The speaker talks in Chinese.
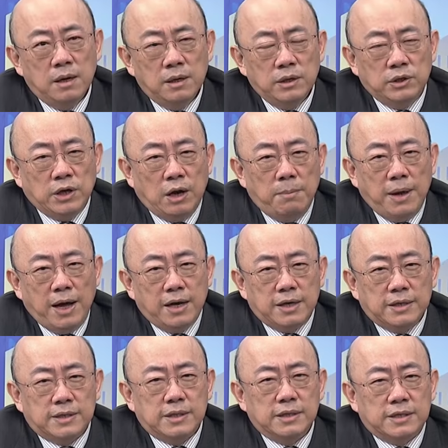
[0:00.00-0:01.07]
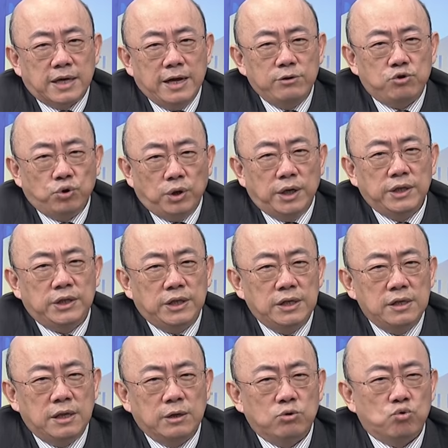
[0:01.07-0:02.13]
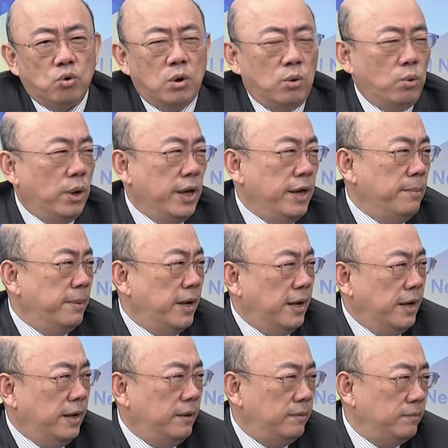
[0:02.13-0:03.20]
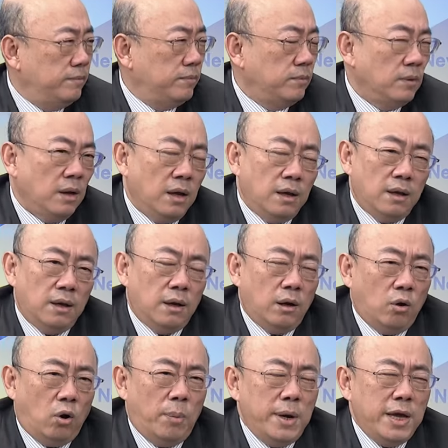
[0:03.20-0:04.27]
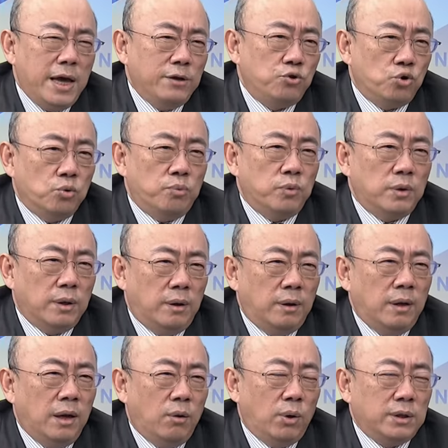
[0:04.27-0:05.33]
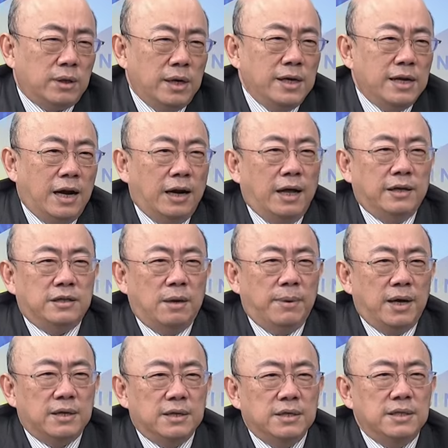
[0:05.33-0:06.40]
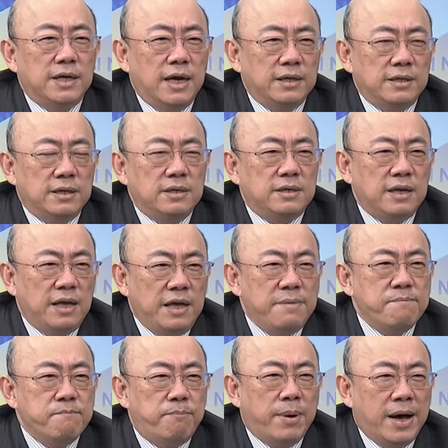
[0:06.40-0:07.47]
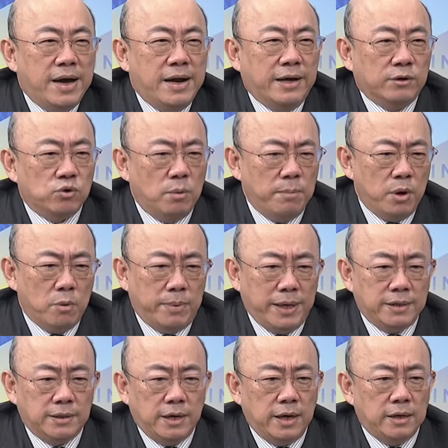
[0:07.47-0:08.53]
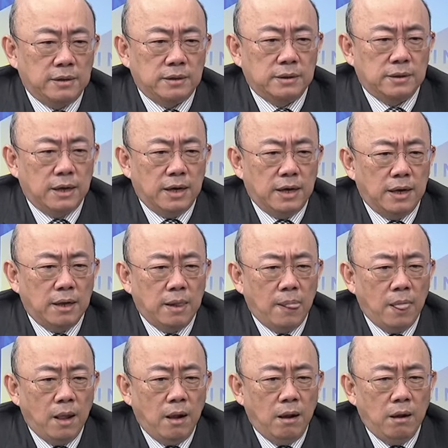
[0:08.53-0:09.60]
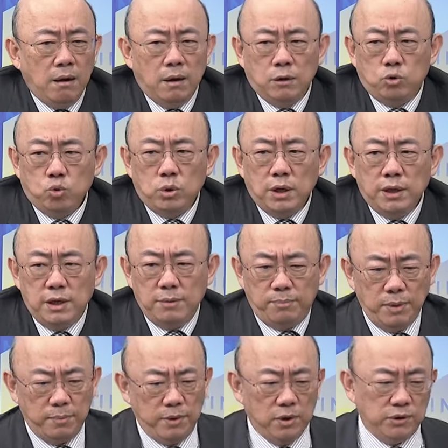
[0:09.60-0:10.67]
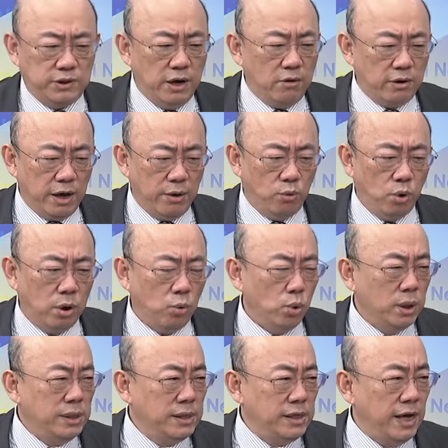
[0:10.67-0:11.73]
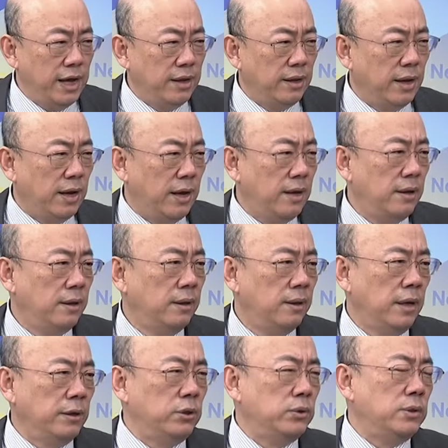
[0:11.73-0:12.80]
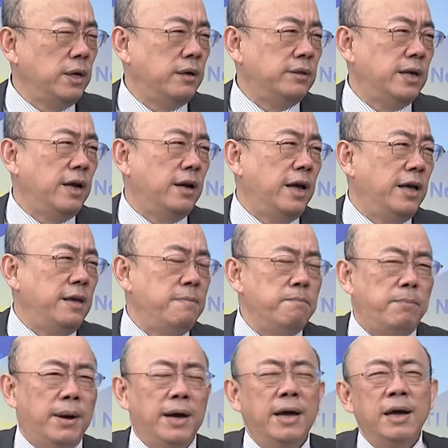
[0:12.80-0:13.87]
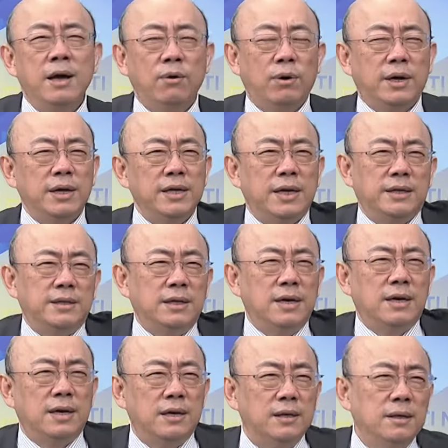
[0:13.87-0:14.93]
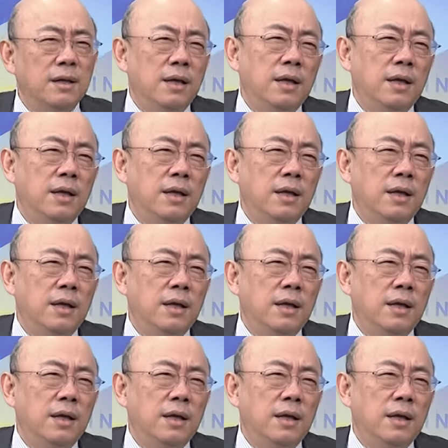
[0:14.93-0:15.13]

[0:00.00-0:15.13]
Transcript: 小马可是采取了新的作为嘛？嗯嗯，我们也许我跟你讲啦，小马可是现在已经是硬掰了，说没有白纸黑字啊。对，那杜特地并没有交给我文件呐，他就是要这样来硬掰。我跟你讲，这个跟